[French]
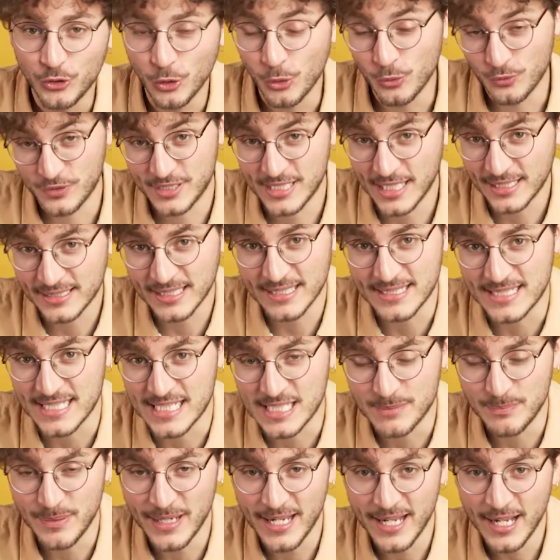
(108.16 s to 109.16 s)
Selon certains
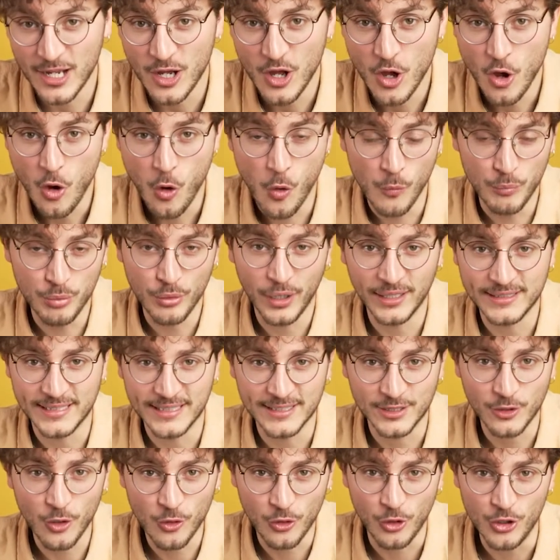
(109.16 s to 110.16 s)
experts, on pourrait
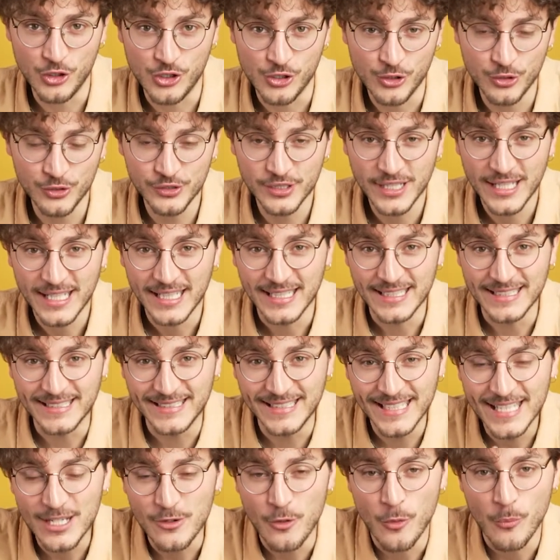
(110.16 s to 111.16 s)
être en code jaune
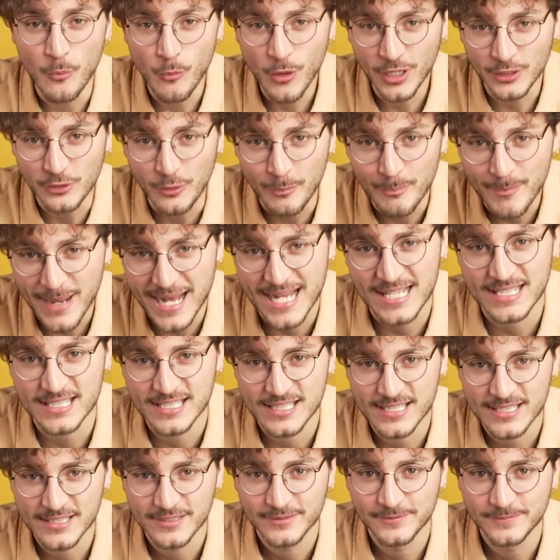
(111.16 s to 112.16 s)
dès le mois de
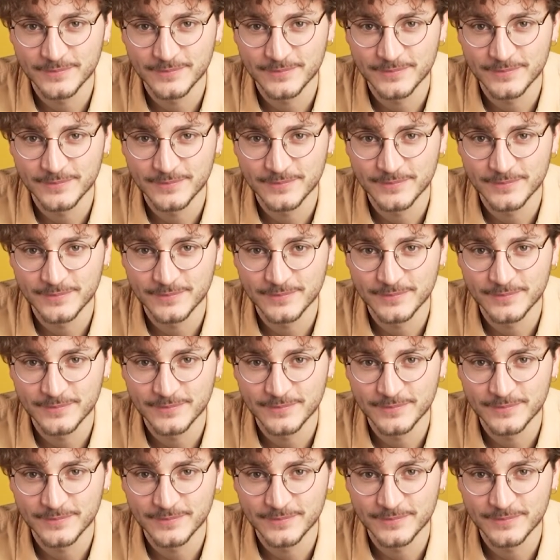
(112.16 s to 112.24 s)
mars.